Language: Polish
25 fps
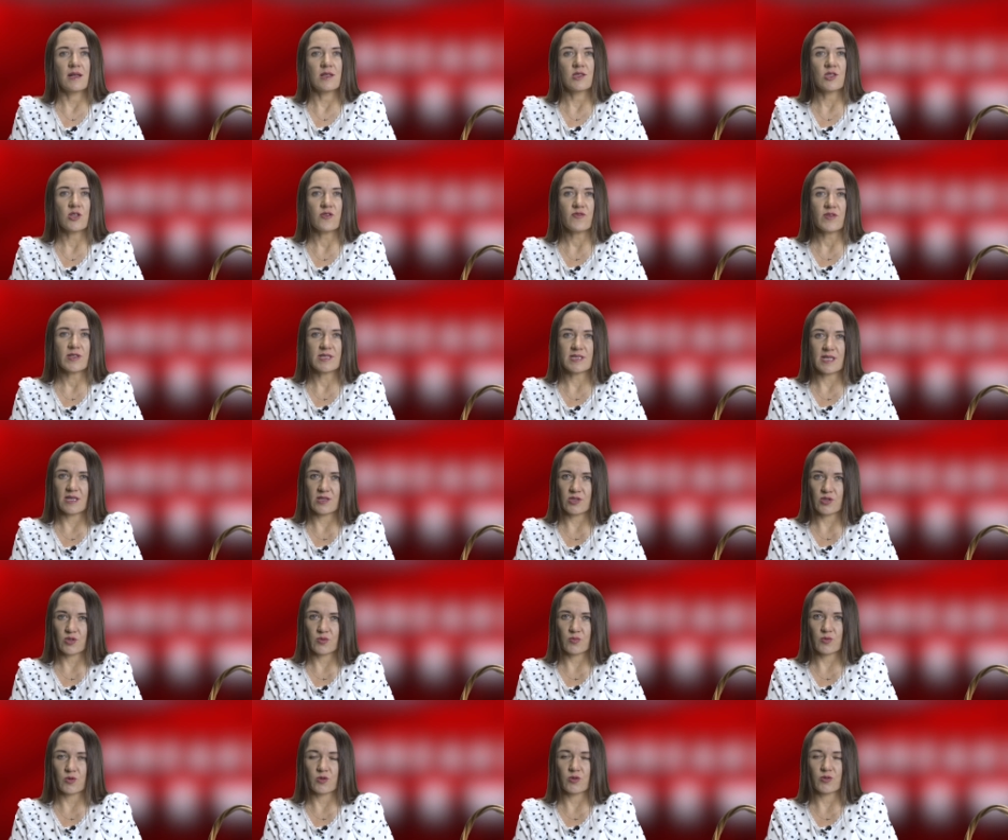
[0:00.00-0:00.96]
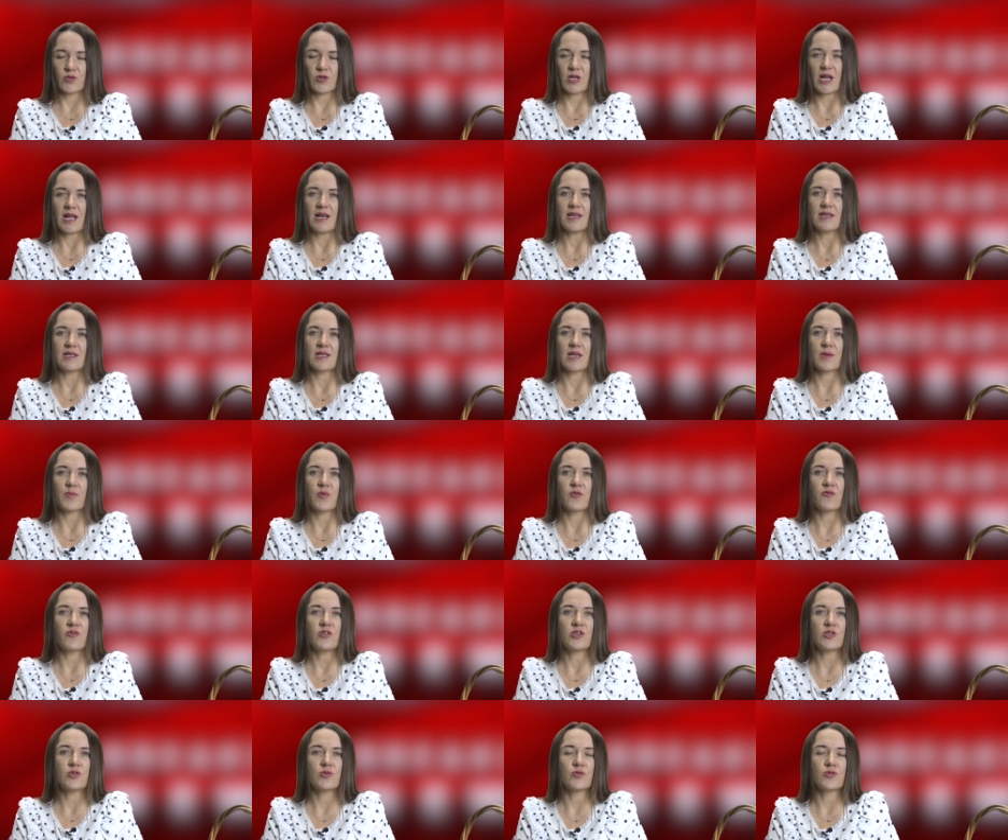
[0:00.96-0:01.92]
Nowe Centrum Kulturalne na
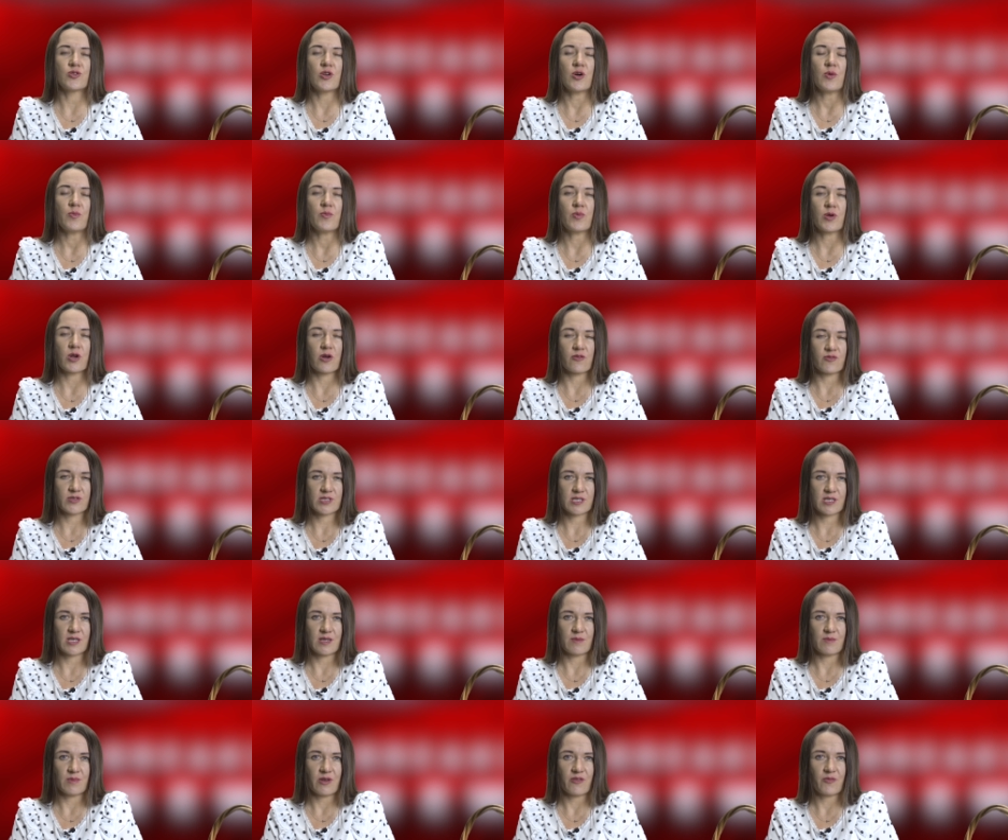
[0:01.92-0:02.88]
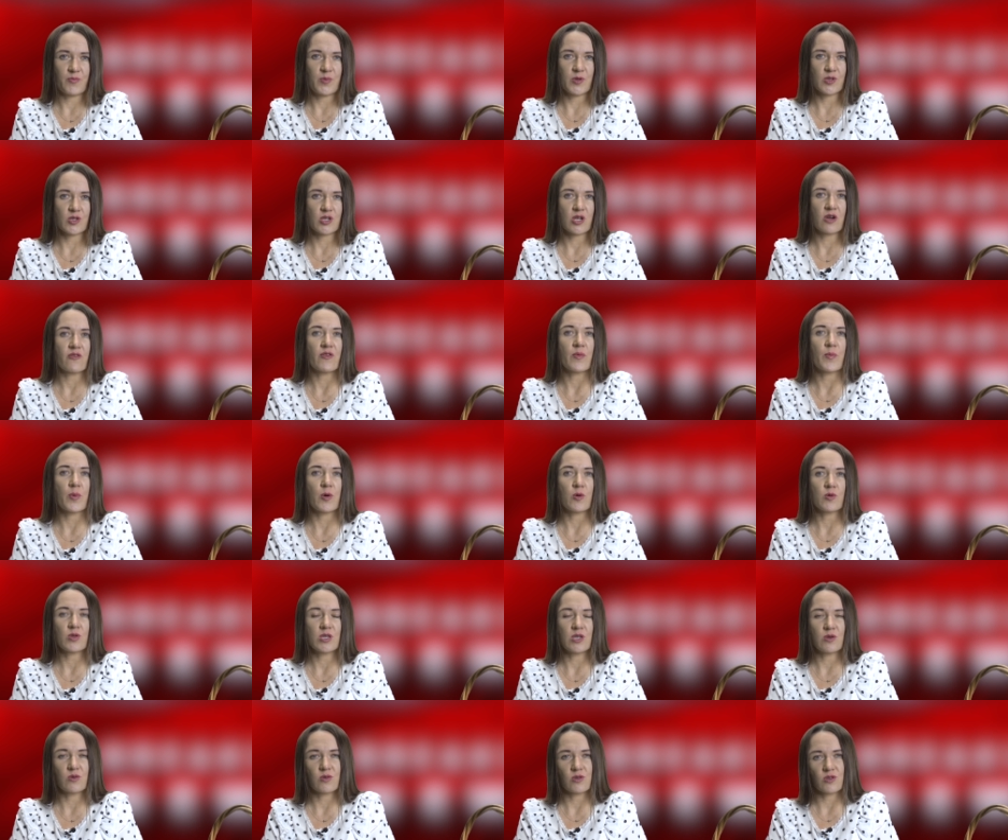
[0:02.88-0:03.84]
Powiślu Dąbrowskim. W piątkowe
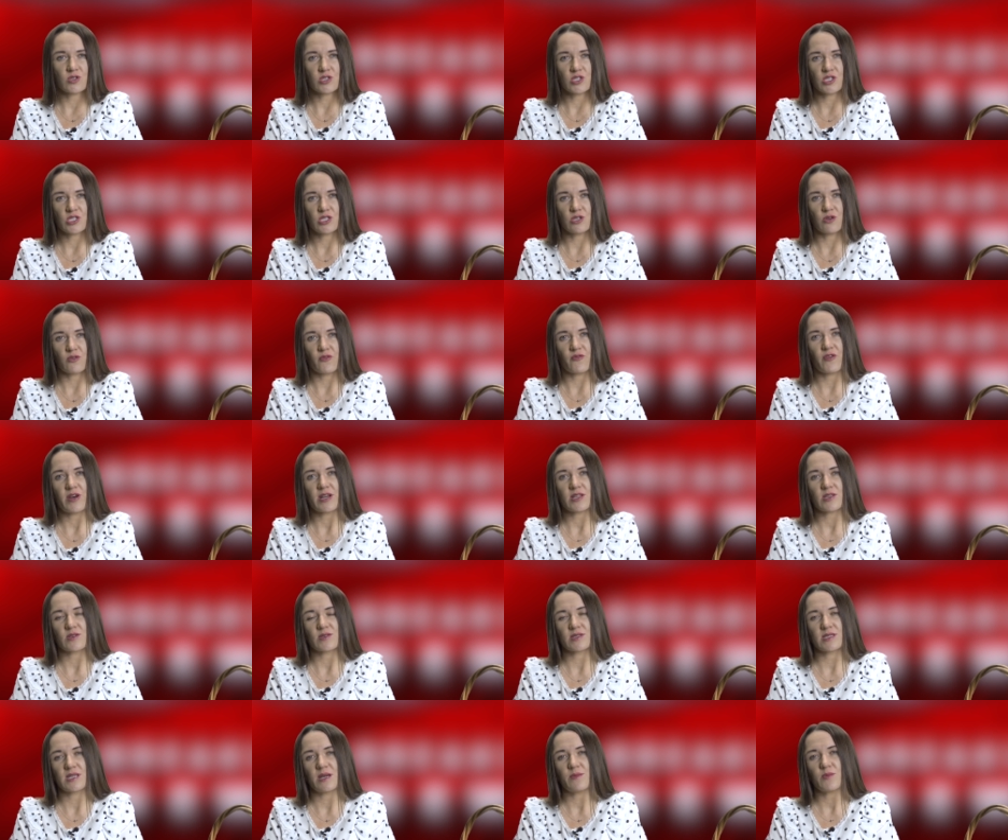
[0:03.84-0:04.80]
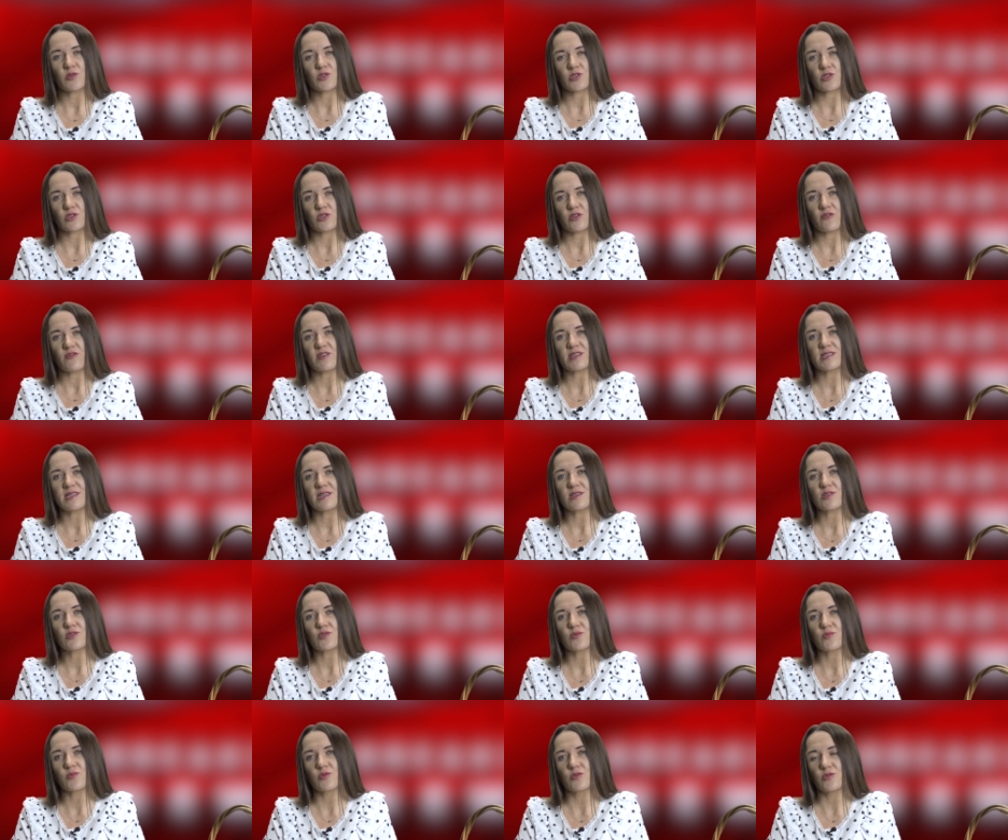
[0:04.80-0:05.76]
południe uroczyście otwarto Samorządowe
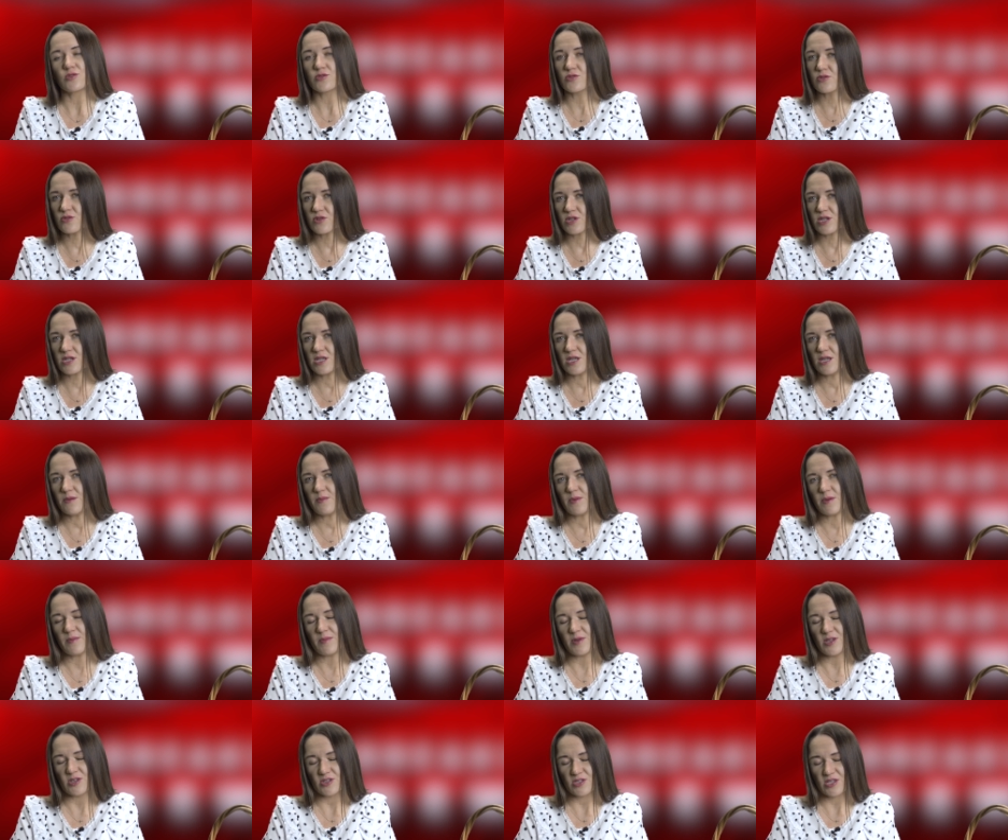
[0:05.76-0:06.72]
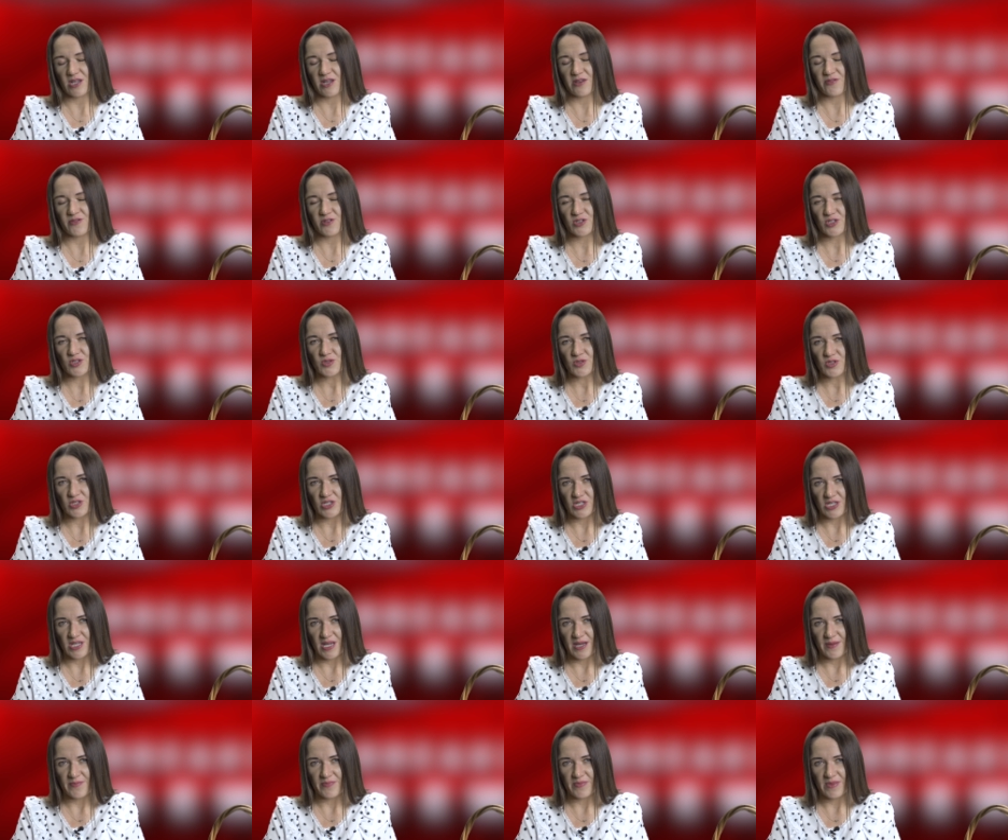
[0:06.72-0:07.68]
Centrum Kultury i Bibliotek w
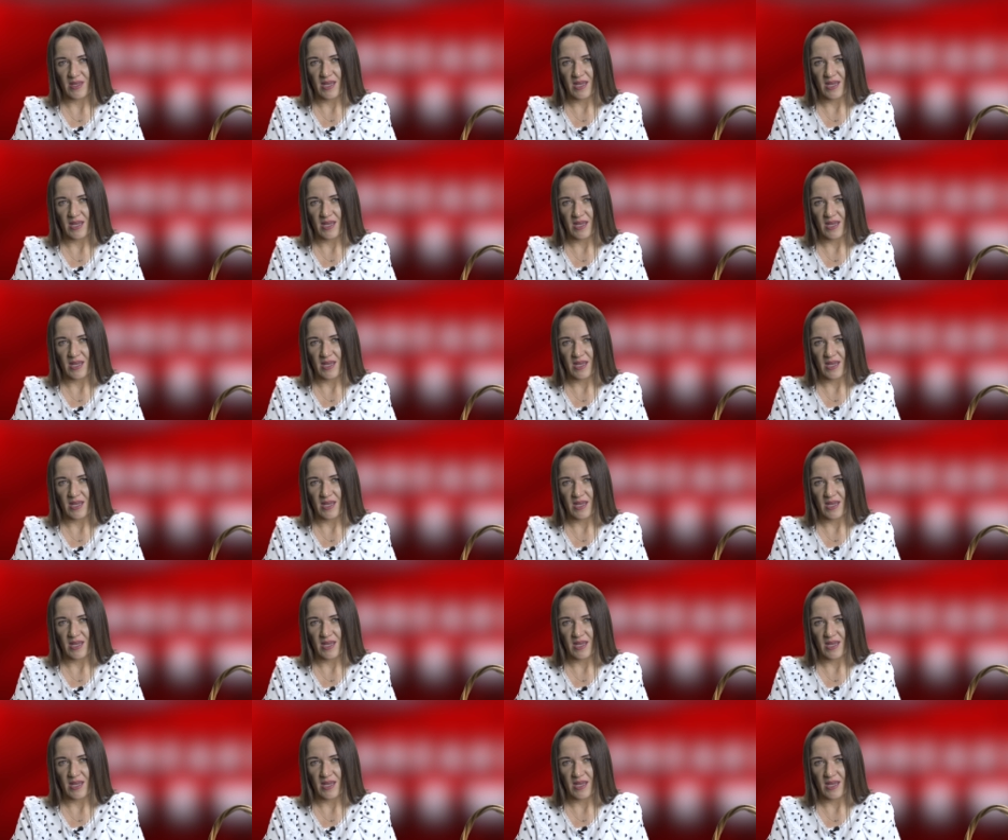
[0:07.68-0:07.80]
Szczucinie